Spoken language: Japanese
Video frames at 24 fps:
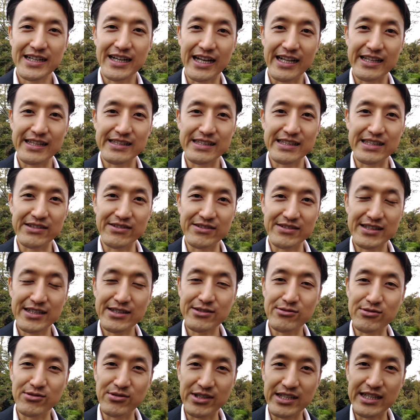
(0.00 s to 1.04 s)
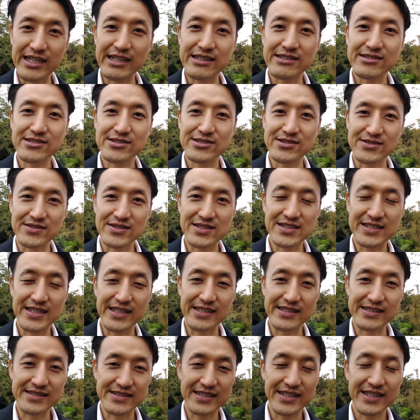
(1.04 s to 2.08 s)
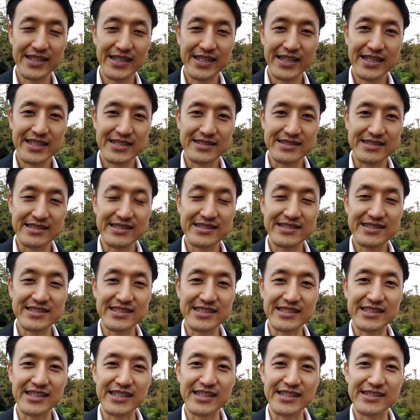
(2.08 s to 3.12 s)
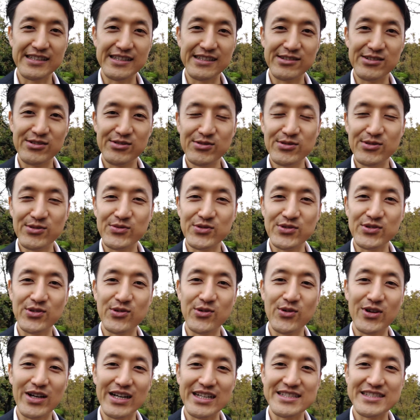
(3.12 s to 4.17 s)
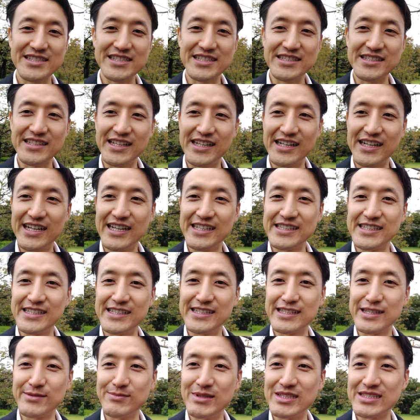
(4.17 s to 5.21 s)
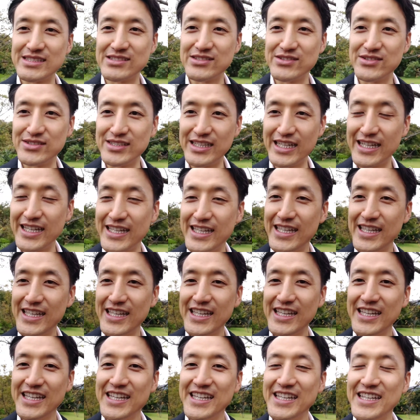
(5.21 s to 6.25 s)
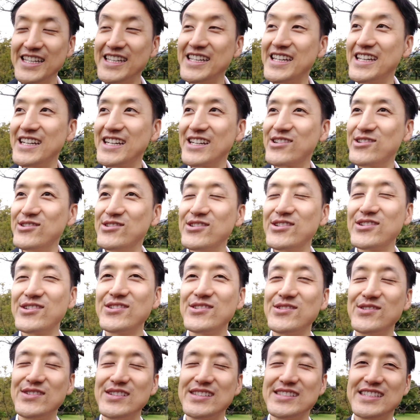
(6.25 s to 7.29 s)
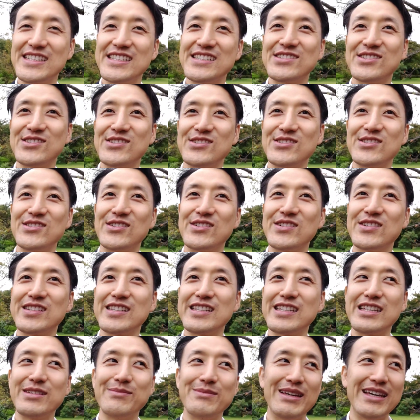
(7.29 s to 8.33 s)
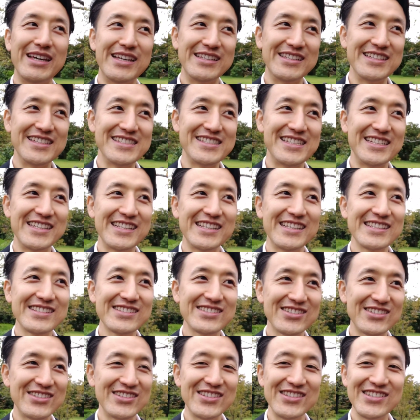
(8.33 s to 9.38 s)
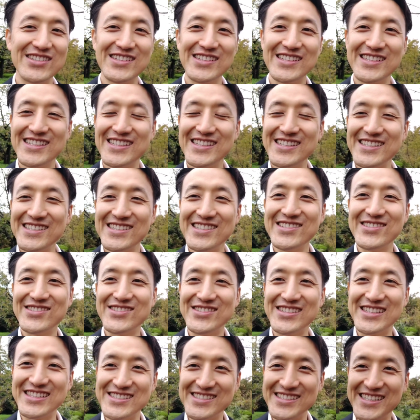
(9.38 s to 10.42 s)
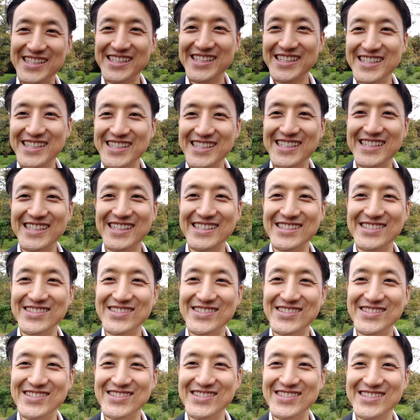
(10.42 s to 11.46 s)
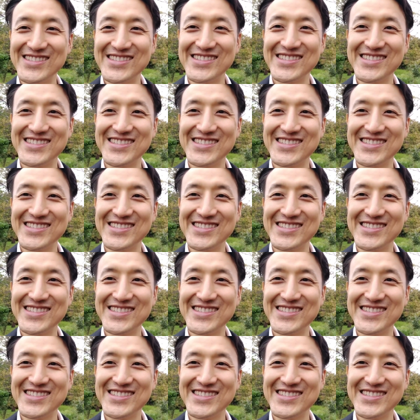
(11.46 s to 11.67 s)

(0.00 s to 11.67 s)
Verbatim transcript: 体っていうのは結構リラックスしてですね自律神経でいうと副交感神経が働きますので、えー、こういうのをですねちょっとイメージしていただくというのをですねあの